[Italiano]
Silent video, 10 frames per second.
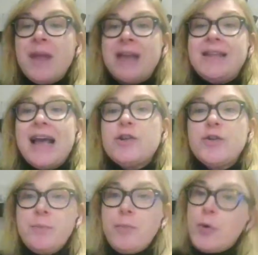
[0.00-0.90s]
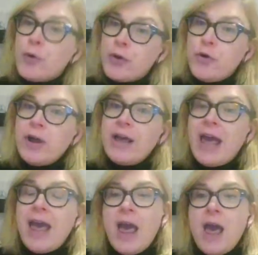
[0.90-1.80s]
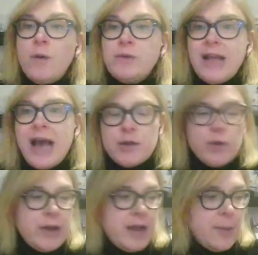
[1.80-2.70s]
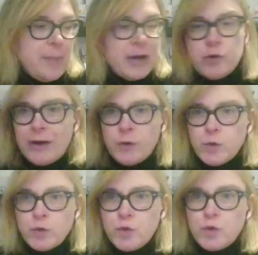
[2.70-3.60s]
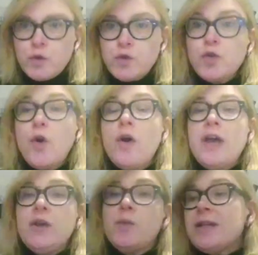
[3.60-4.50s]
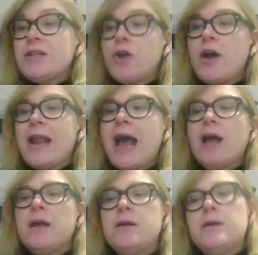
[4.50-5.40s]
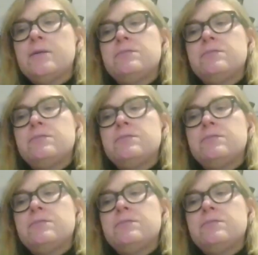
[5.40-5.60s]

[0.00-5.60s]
Teatro del Borgo, che è un teatro che è aperto l'anno scorso in una zona, eh,